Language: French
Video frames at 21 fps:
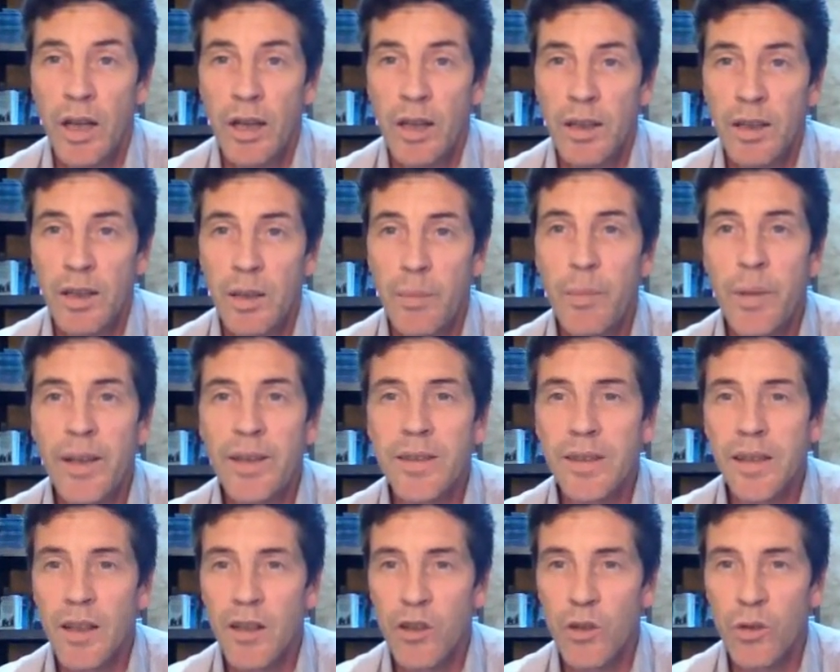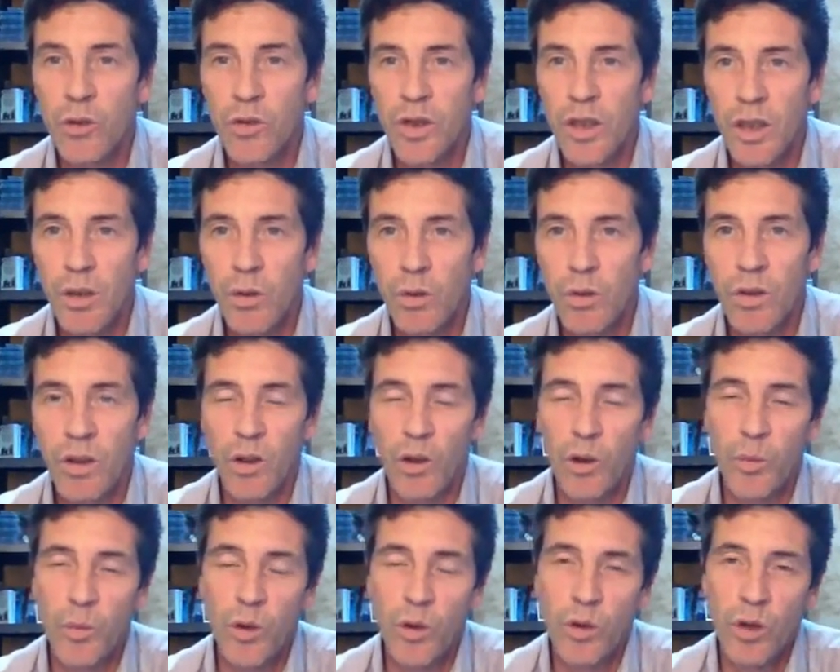des passages entiers de ses
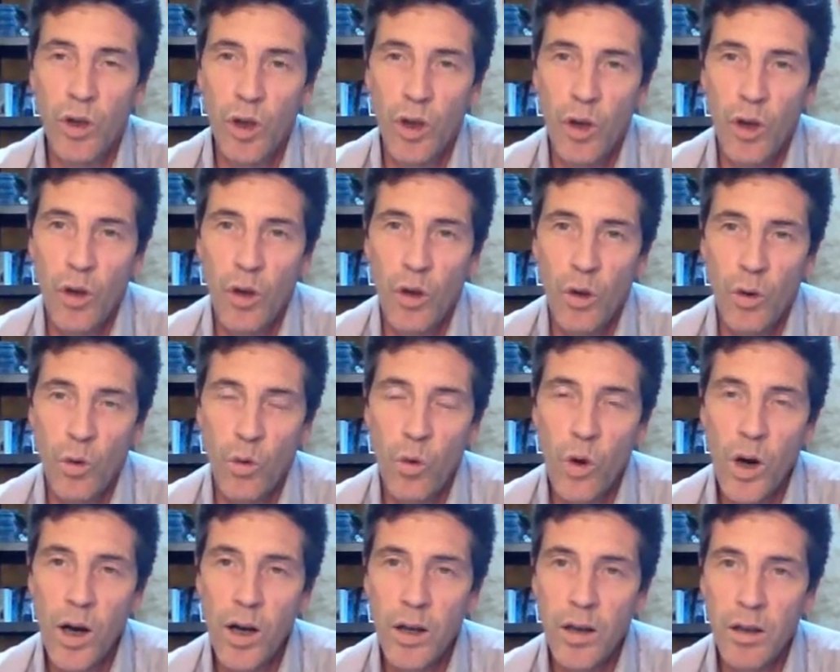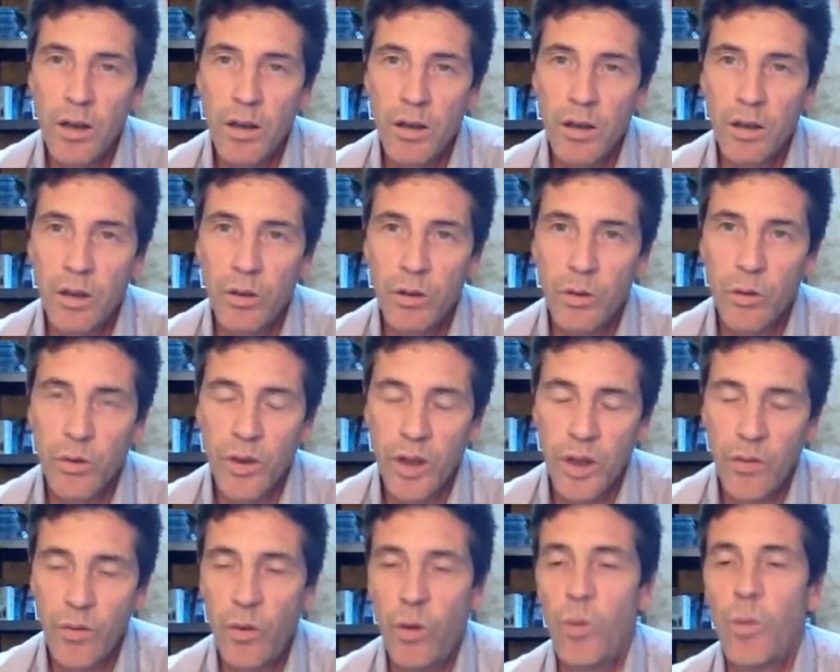romans ou à euh,
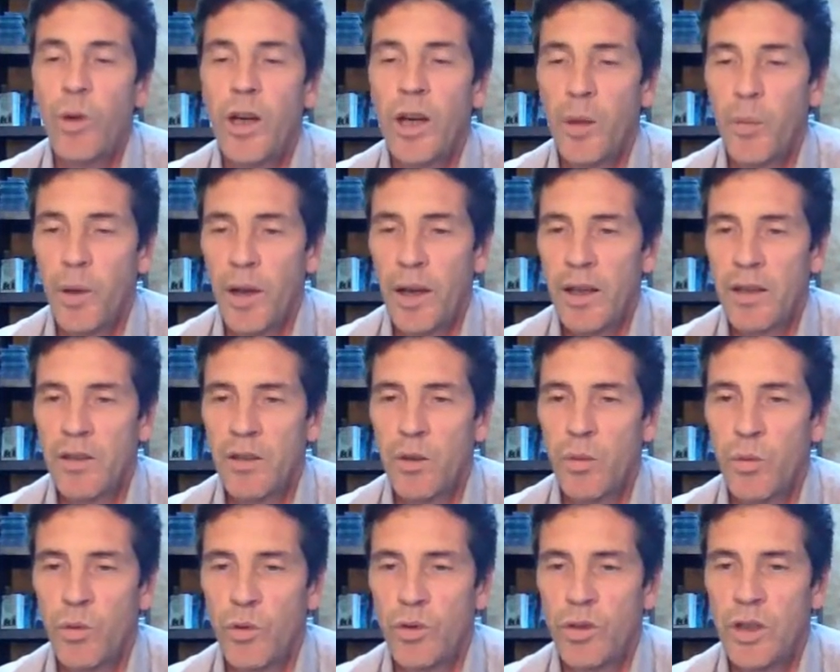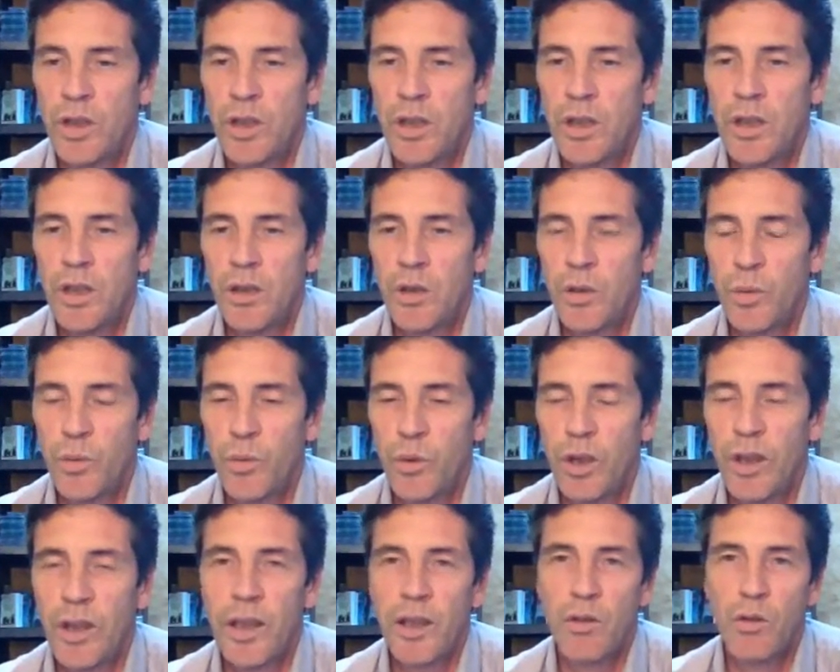Gustave Flaubert, par exemple, qui, euh, pour
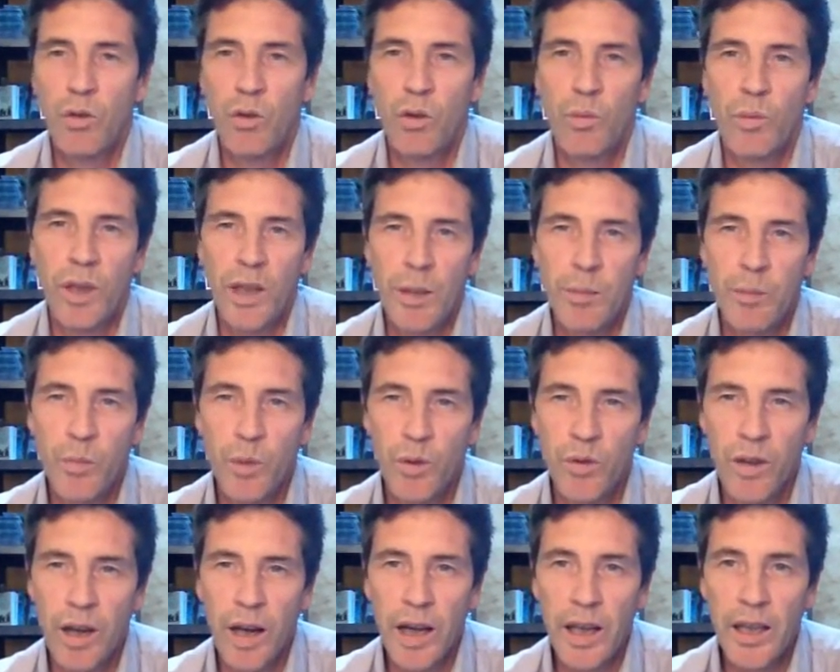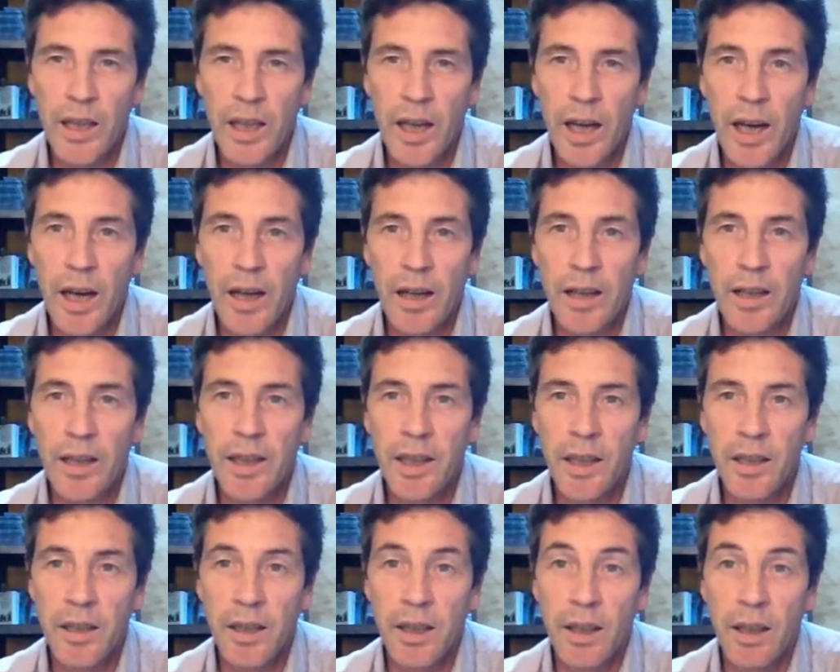l'écriture de Madame Bovary, a
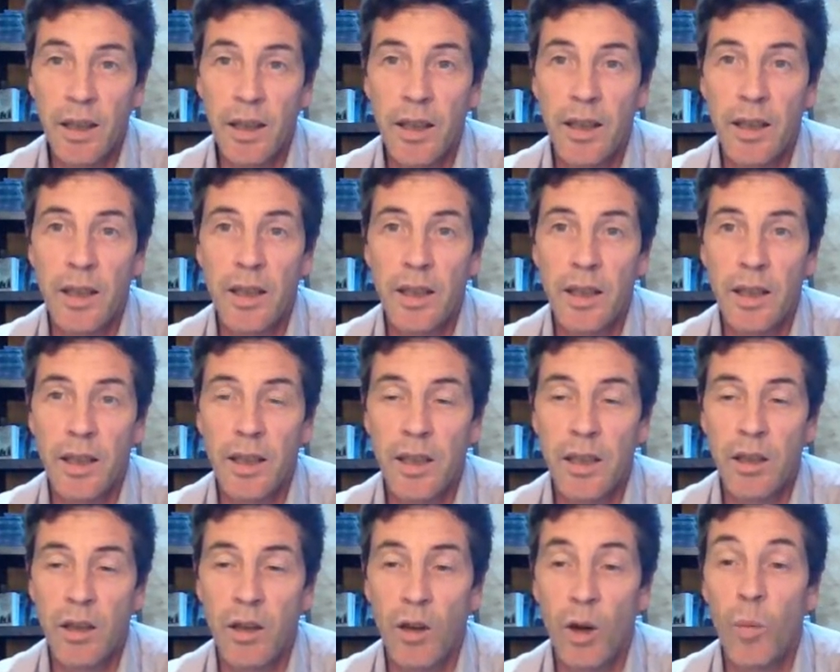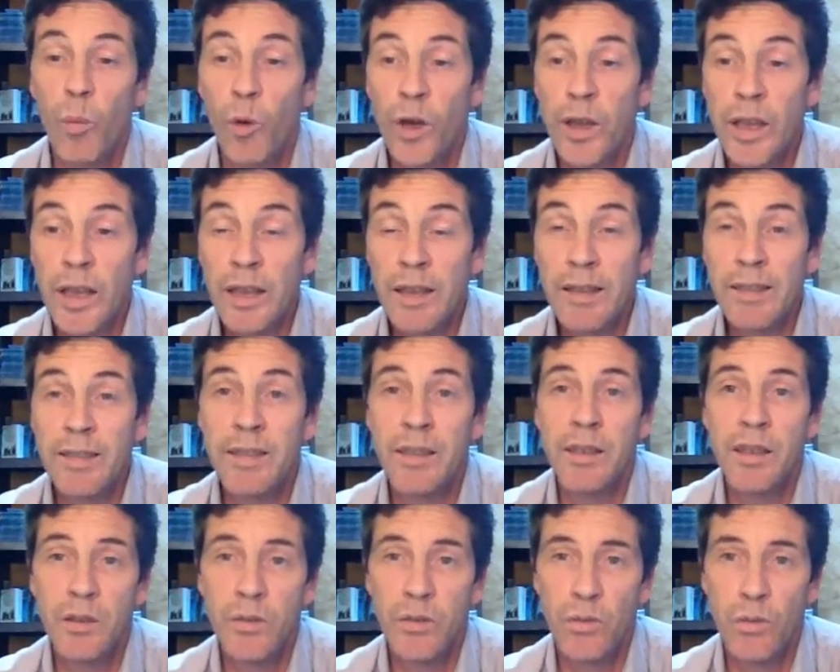écrit et réécrit en moyenne
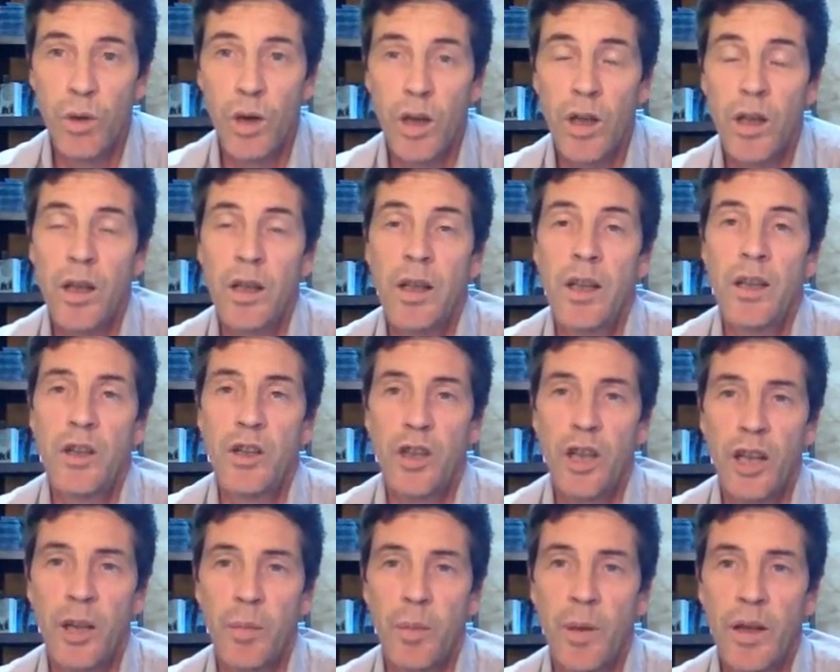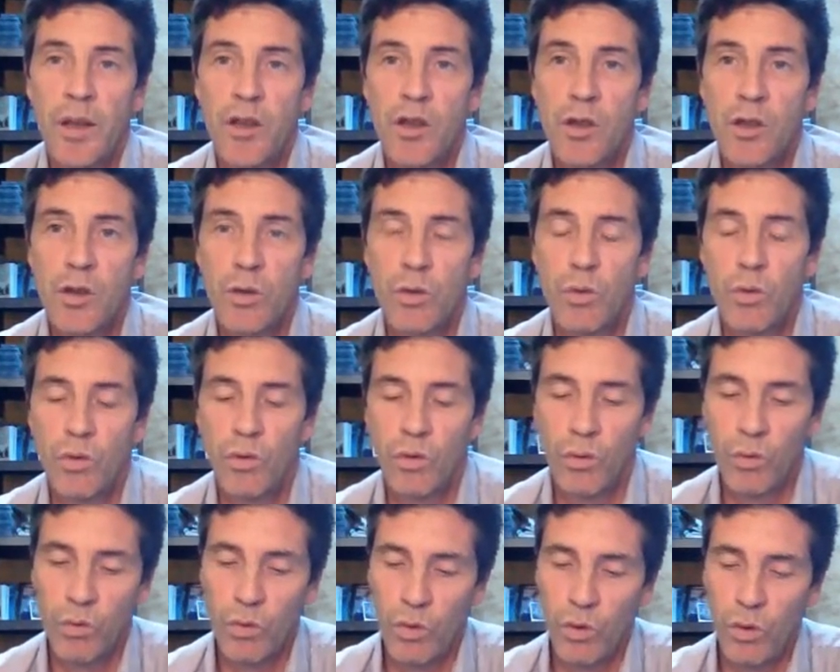dix fois chaque page de
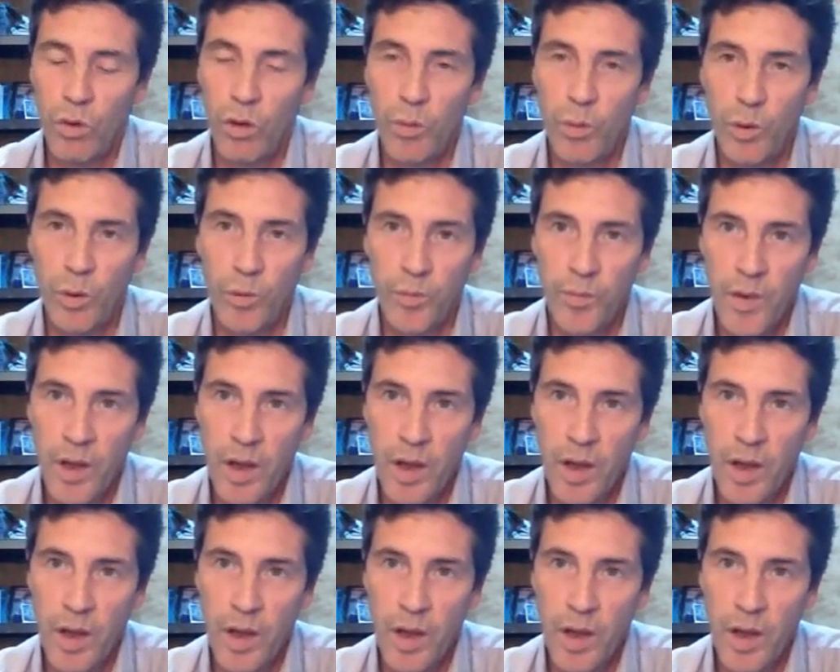son roman.